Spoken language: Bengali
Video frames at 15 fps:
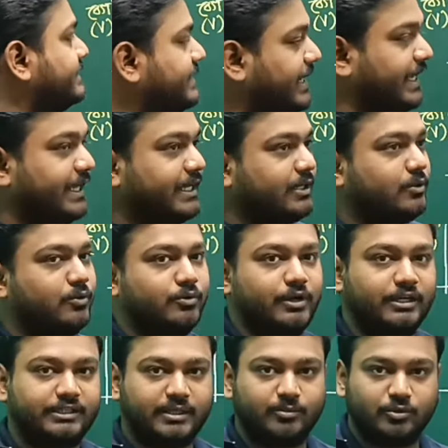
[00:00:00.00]
যে কোনো
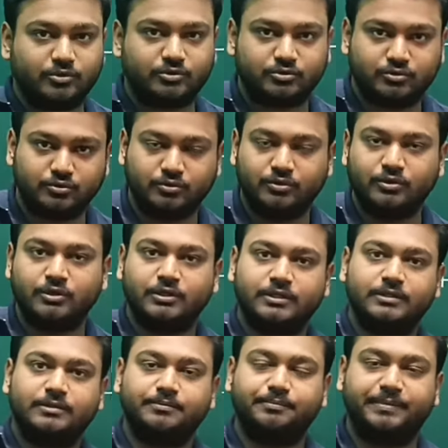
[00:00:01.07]
একটা বস্তুর
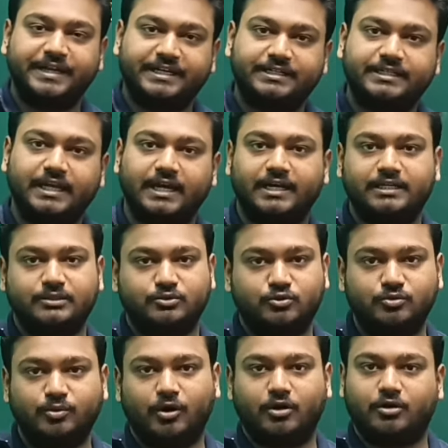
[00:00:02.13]
বেগটা
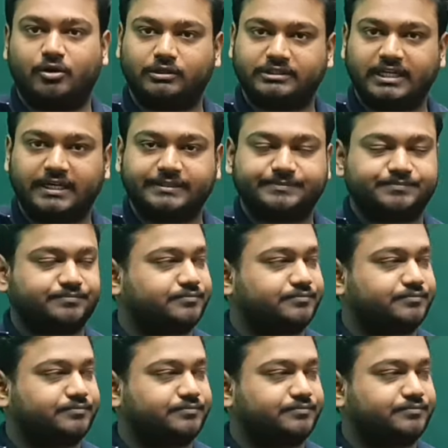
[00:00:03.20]
ধ্রুবক অর্থাৎ